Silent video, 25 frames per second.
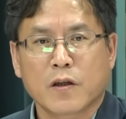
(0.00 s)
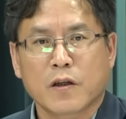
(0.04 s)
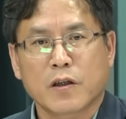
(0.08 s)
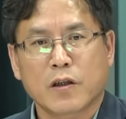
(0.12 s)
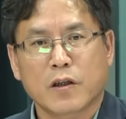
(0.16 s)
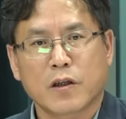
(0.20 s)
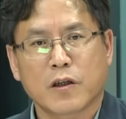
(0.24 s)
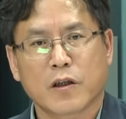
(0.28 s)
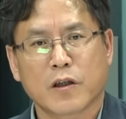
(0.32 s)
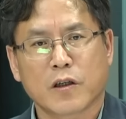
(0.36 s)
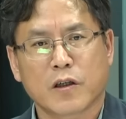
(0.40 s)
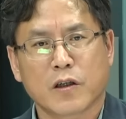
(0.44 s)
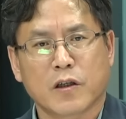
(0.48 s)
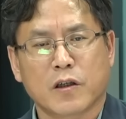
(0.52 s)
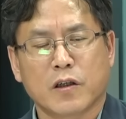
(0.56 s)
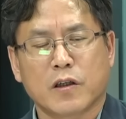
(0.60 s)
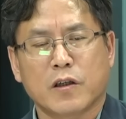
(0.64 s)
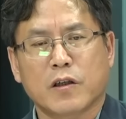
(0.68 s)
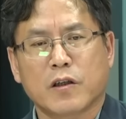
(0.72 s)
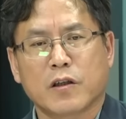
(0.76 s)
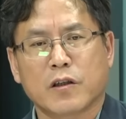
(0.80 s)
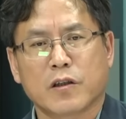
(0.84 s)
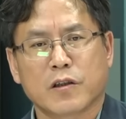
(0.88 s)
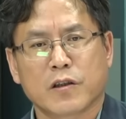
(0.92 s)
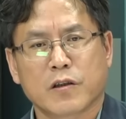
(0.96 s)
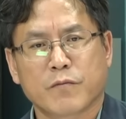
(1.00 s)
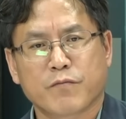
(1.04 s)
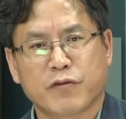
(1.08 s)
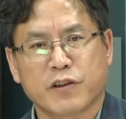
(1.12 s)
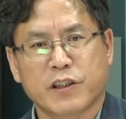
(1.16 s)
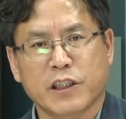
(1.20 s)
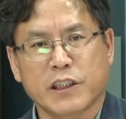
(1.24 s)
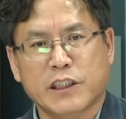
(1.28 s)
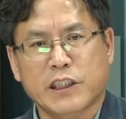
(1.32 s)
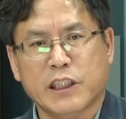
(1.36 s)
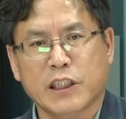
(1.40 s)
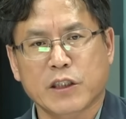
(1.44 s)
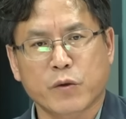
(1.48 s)
어,
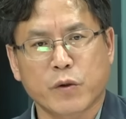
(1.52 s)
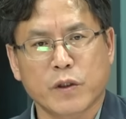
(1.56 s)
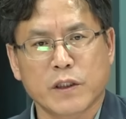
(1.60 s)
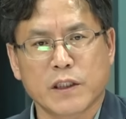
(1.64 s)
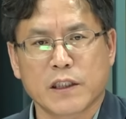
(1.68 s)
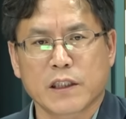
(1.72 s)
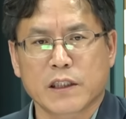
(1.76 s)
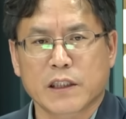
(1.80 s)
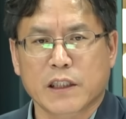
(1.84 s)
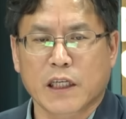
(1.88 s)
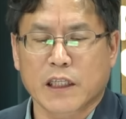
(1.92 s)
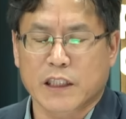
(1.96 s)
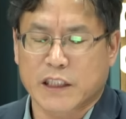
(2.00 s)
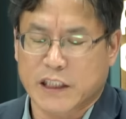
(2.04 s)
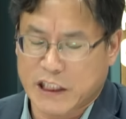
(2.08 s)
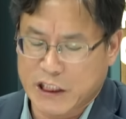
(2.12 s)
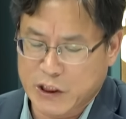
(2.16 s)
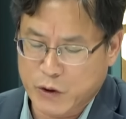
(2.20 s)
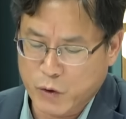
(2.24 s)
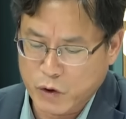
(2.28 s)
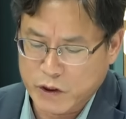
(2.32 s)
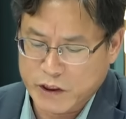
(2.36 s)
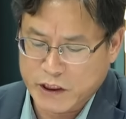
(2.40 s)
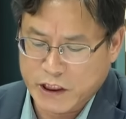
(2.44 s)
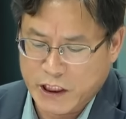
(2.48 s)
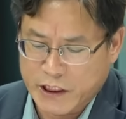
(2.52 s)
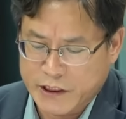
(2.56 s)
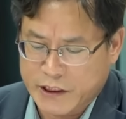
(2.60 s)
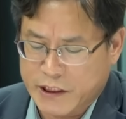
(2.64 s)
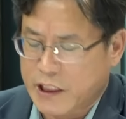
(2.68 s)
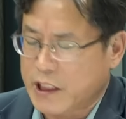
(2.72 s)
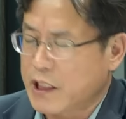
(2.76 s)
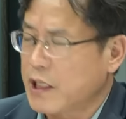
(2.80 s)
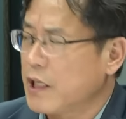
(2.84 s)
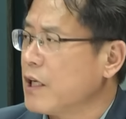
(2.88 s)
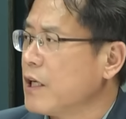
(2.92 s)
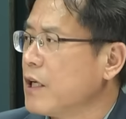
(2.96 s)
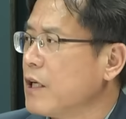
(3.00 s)
부딪히고 있는 게 지도
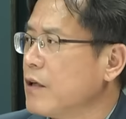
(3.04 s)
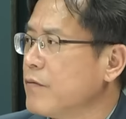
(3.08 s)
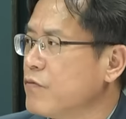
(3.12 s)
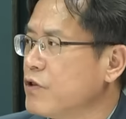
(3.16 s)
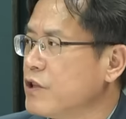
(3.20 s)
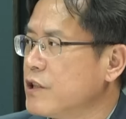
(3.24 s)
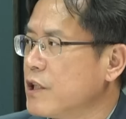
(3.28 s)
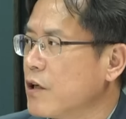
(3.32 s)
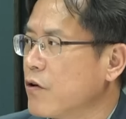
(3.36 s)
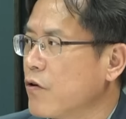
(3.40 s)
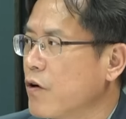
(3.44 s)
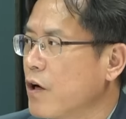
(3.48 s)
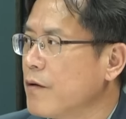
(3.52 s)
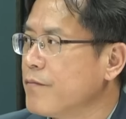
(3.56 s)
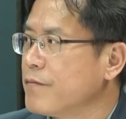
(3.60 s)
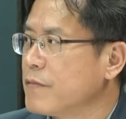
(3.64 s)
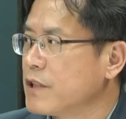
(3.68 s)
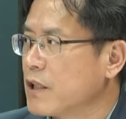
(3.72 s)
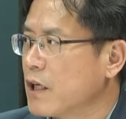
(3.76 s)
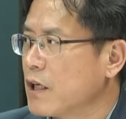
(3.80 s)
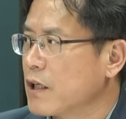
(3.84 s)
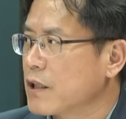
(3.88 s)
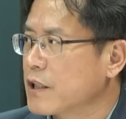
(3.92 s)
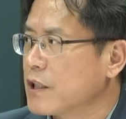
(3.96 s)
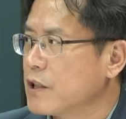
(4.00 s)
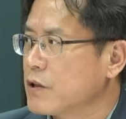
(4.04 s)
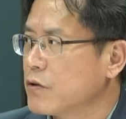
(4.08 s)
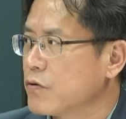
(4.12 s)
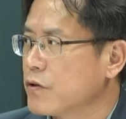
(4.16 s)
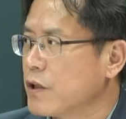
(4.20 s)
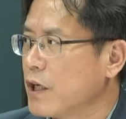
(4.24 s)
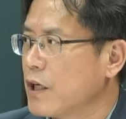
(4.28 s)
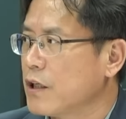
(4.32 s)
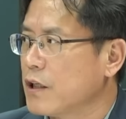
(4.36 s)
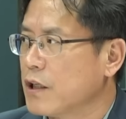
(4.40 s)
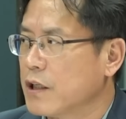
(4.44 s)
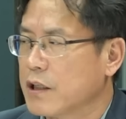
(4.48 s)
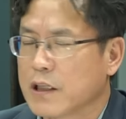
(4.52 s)
체제 문제라고 합니다.
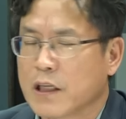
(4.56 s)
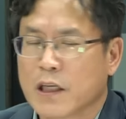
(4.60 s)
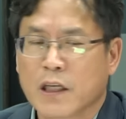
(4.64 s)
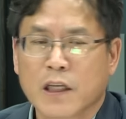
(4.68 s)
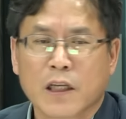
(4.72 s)
기존에는